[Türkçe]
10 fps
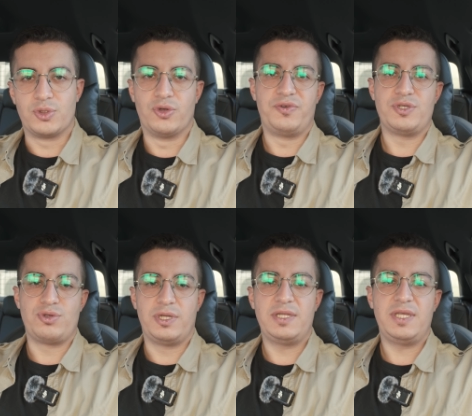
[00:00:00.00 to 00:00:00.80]

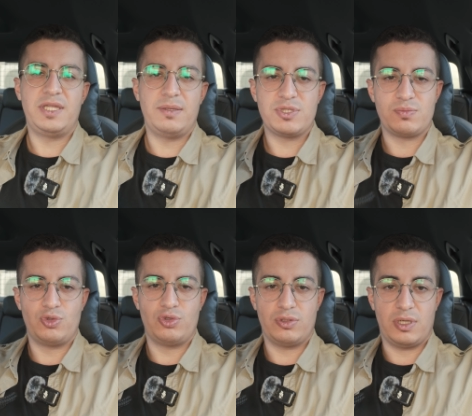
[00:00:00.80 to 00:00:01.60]
Profesyonel dediğimiz
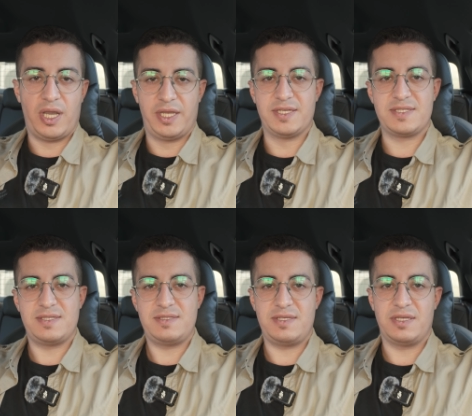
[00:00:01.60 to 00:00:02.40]
bu
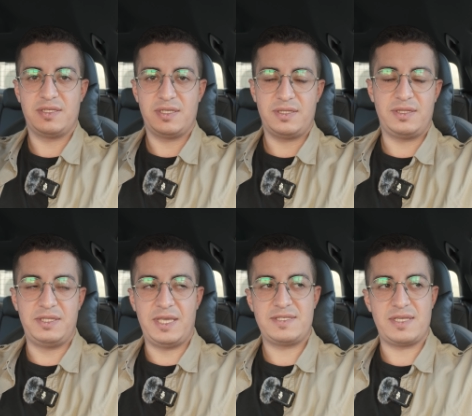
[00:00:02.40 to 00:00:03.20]
aynasız ya da
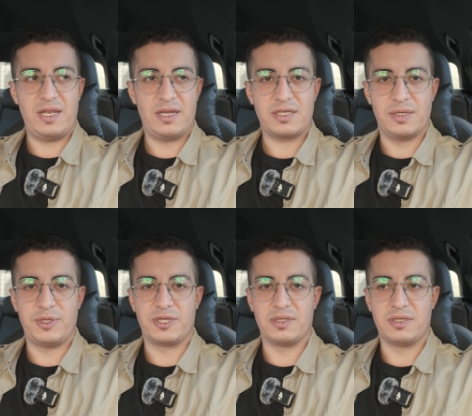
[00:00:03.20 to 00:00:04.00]
DSLR
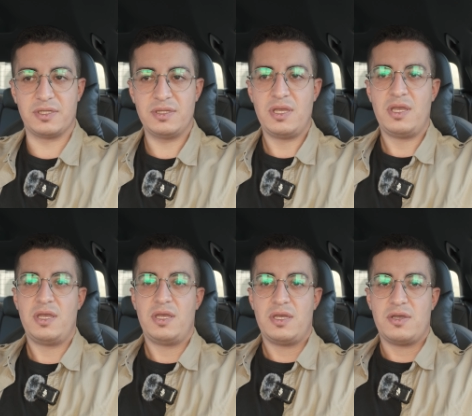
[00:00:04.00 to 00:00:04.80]
kameraların
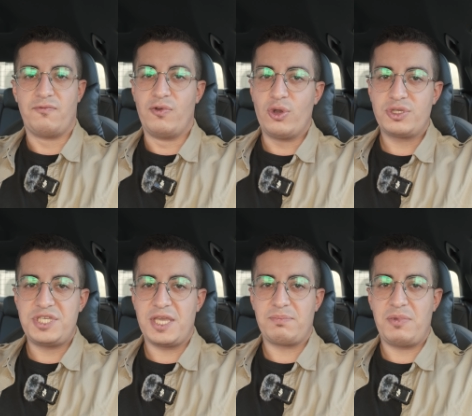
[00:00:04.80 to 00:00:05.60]
vlog
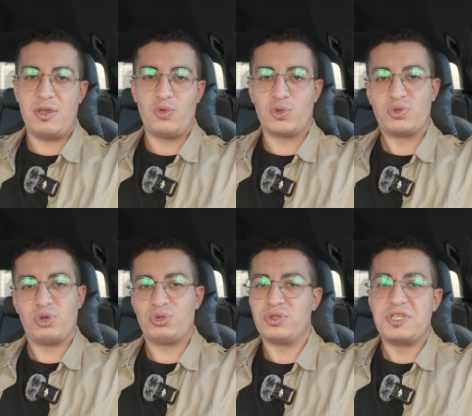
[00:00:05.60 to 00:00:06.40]
çekmeye uygun
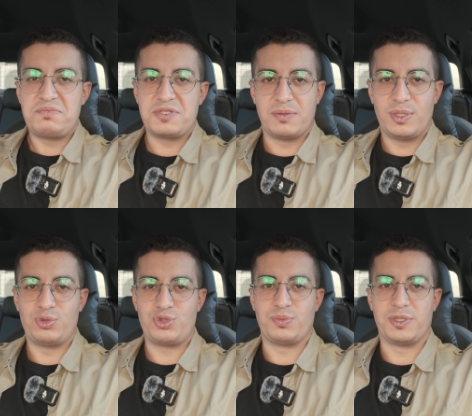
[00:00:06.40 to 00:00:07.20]
olduğunu hiçbir
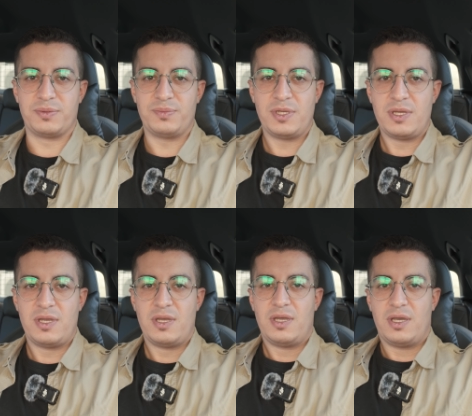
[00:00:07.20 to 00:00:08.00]
zaman düşünmedim.
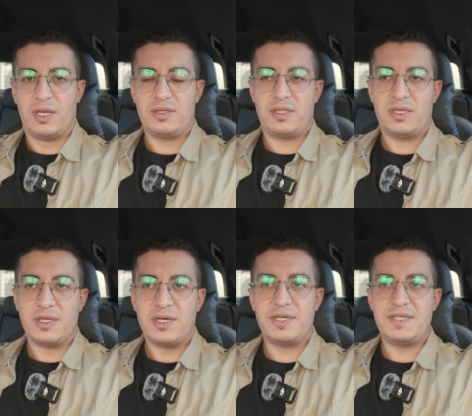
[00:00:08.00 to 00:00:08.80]
Hatta
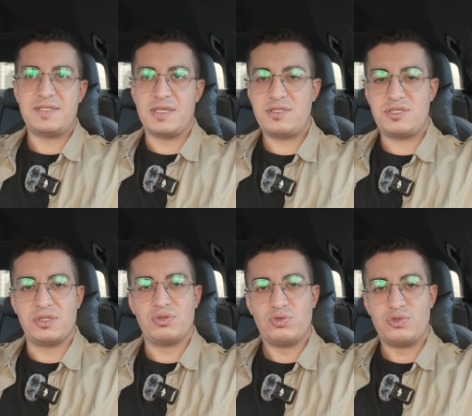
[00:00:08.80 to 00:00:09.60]
daha iyi ses
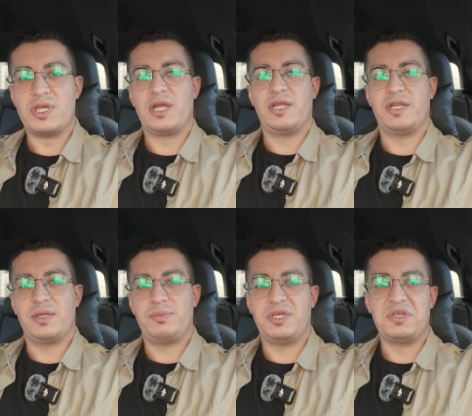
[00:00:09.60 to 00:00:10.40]
için
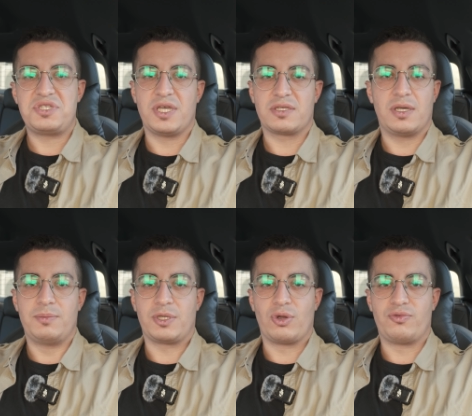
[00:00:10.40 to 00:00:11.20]
üzerlerine bir
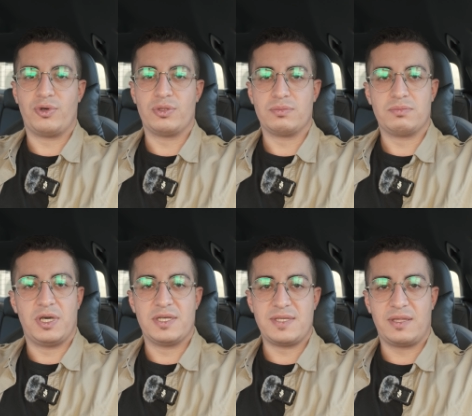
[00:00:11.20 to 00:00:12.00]
shotgun mikrofon,
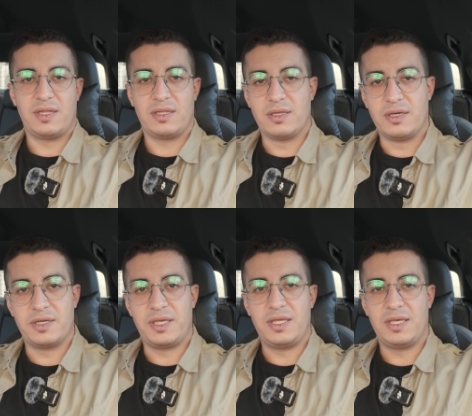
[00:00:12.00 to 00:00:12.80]
bazen de
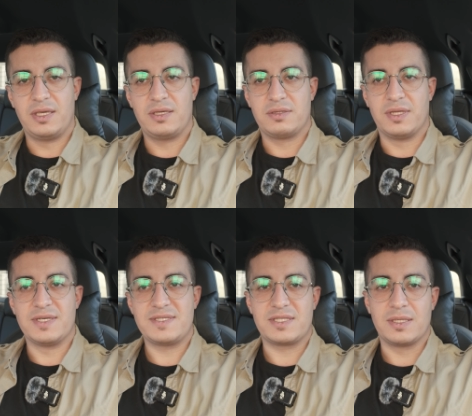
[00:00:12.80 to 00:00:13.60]
daha iyi,
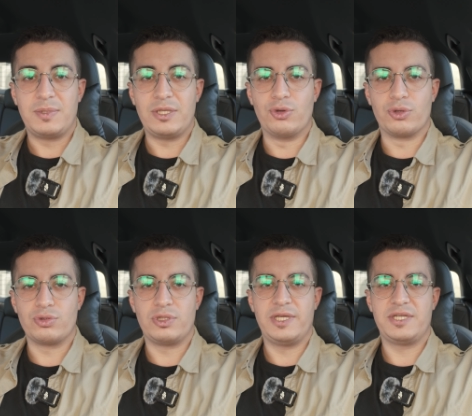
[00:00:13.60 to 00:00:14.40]
daha stabil
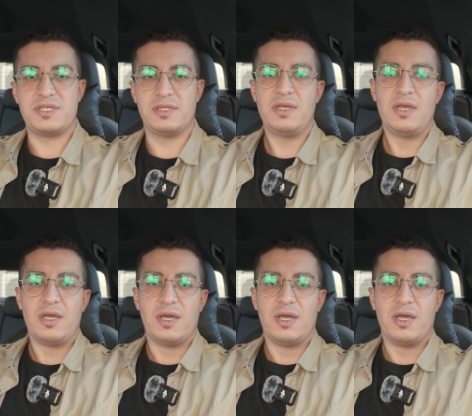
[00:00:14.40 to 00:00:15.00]
görüntüler için